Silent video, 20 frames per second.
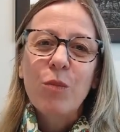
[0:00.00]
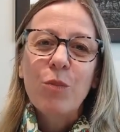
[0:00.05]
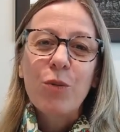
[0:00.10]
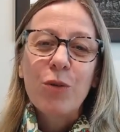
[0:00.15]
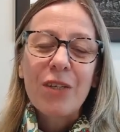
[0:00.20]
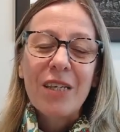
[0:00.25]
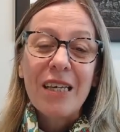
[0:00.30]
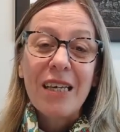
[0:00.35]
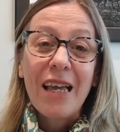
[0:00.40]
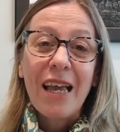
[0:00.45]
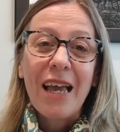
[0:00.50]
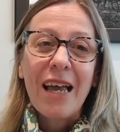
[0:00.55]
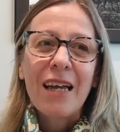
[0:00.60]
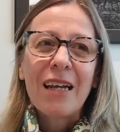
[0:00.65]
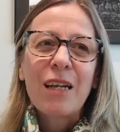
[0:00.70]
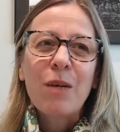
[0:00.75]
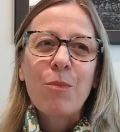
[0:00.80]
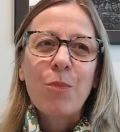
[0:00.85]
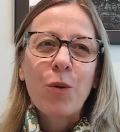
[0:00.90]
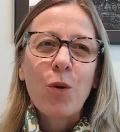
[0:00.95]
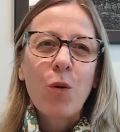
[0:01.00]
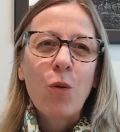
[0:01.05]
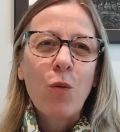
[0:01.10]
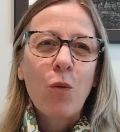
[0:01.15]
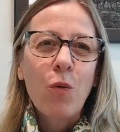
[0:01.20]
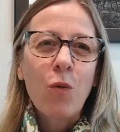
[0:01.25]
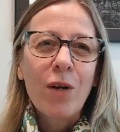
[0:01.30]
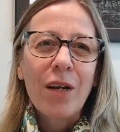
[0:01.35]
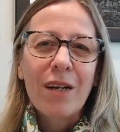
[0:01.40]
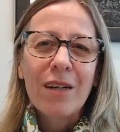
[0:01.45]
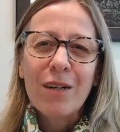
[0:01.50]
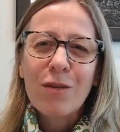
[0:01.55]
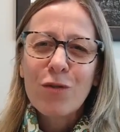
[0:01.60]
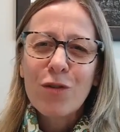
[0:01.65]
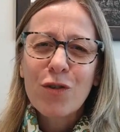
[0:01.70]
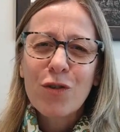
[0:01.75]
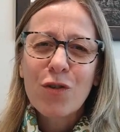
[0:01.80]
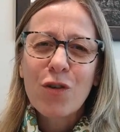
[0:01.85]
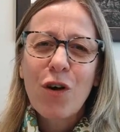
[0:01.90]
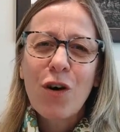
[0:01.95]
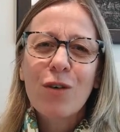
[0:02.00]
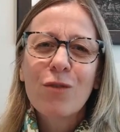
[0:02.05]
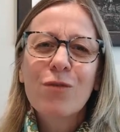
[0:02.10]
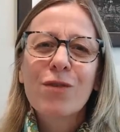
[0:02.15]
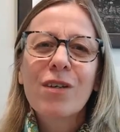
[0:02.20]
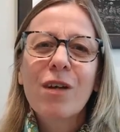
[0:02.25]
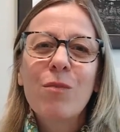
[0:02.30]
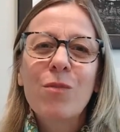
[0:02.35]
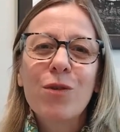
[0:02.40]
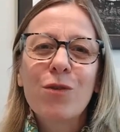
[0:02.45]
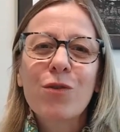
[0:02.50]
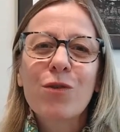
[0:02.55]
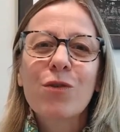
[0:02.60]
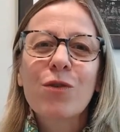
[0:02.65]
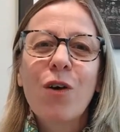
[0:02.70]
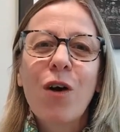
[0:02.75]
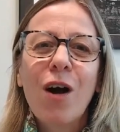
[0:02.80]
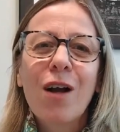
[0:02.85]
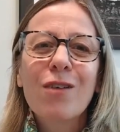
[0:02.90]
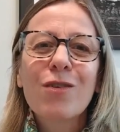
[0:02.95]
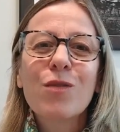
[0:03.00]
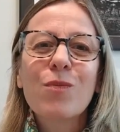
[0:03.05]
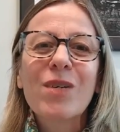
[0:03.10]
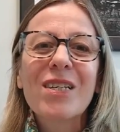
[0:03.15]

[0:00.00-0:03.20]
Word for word: porque ela procura não só nos abrir os olhos,